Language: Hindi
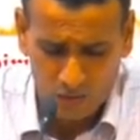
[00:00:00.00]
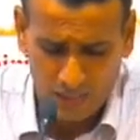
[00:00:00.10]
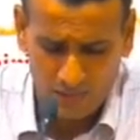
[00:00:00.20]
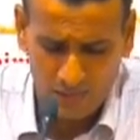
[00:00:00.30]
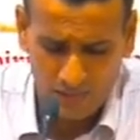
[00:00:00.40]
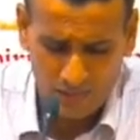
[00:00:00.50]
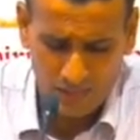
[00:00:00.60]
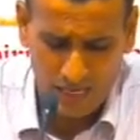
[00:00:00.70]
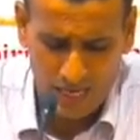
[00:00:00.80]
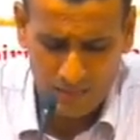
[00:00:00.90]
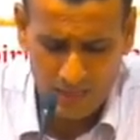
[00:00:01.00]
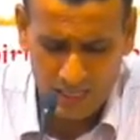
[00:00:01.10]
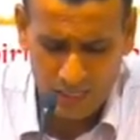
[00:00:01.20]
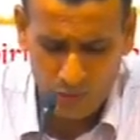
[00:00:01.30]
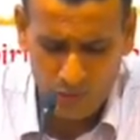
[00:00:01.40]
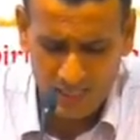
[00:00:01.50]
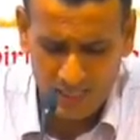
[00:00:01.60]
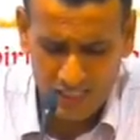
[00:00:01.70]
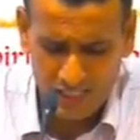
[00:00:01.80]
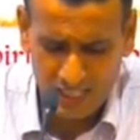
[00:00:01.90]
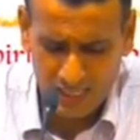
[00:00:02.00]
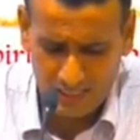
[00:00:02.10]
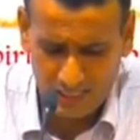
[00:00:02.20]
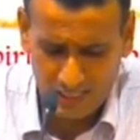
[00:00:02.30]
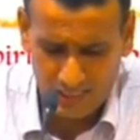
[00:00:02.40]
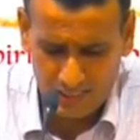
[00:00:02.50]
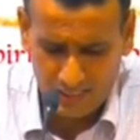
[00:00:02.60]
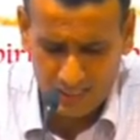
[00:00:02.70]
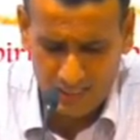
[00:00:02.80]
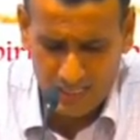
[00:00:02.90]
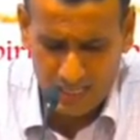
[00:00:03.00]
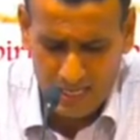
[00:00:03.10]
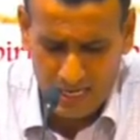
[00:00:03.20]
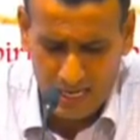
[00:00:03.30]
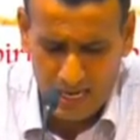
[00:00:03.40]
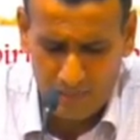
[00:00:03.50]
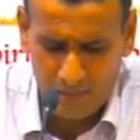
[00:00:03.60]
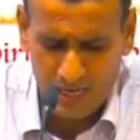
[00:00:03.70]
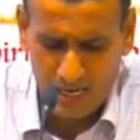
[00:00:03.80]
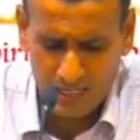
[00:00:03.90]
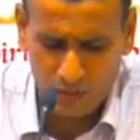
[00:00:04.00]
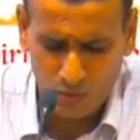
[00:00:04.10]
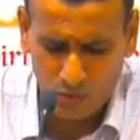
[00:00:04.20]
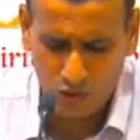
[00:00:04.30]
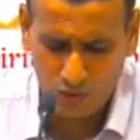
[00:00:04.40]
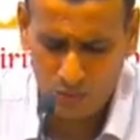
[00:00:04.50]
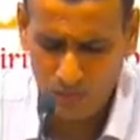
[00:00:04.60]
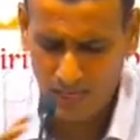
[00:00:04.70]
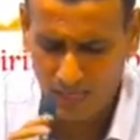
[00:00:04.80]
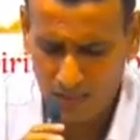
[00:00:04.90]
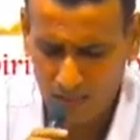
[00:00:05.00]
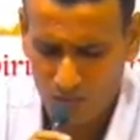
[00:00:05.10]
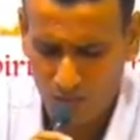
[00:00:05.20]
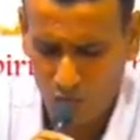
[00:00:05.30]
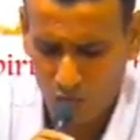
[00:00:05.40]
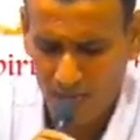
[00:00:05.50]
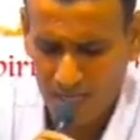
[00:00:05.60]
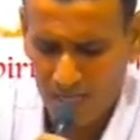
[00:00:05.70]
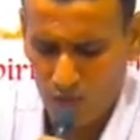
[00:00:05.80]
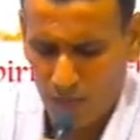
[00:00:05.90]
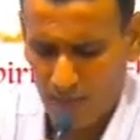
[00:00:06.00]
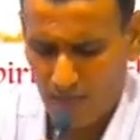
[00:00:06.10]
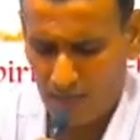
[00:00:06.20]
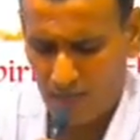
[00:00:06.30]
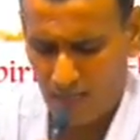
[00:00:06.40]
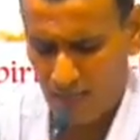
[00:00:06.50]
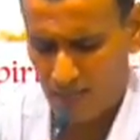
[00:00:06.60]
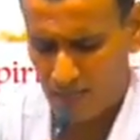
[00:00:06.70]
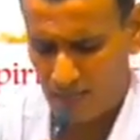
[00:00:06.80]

खुदावन आपके लहू के नीचे आते हैं अपने हाथों को उस मुबारक कुर्बानी के ऊपर रखते हैं